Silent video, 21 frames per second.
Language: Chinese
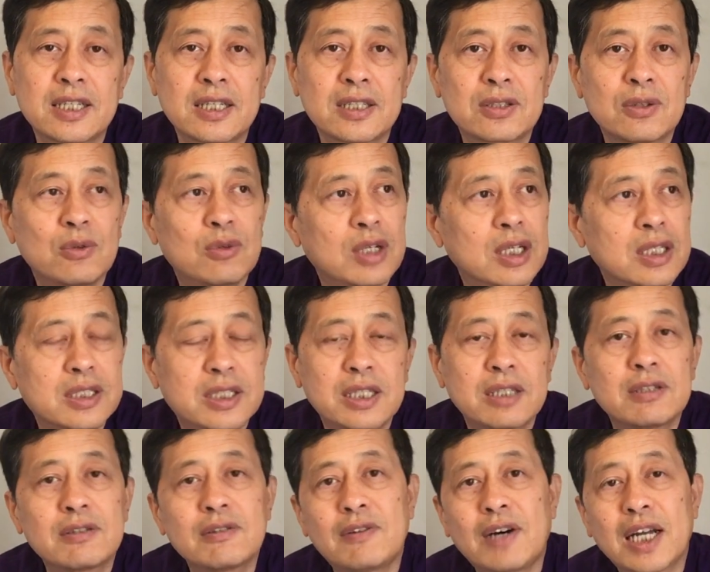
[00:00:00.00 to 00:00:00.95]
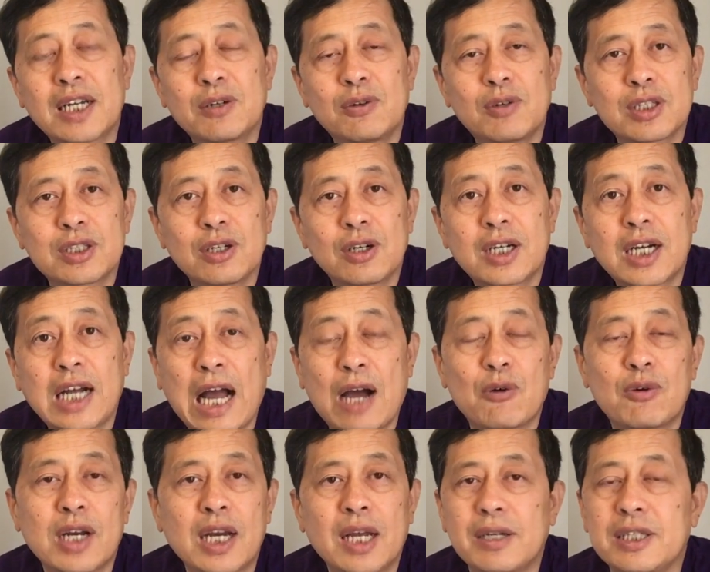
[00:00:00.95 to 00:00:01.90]
他说我要侵略完了我就
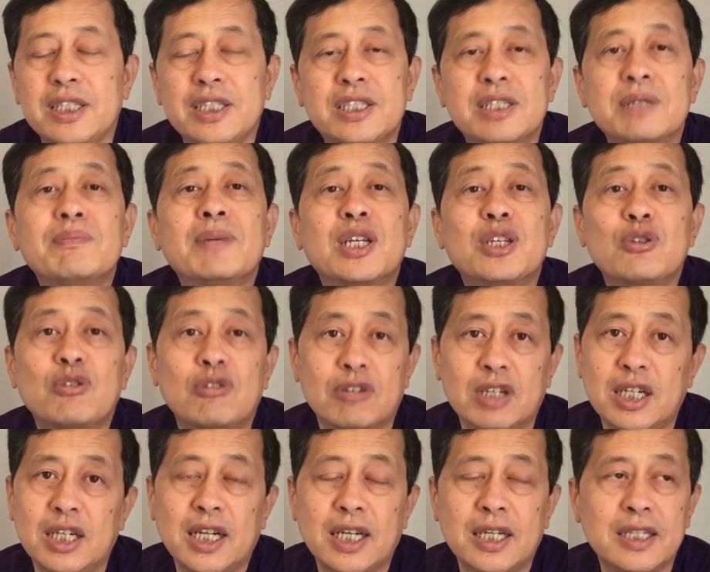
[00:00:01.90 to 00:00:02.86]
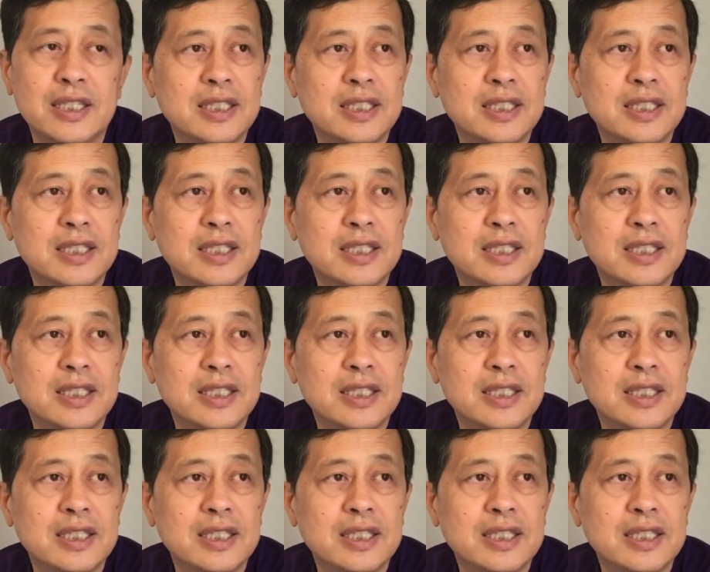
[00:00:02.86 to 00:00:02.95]
赶回来，已经没用了啊！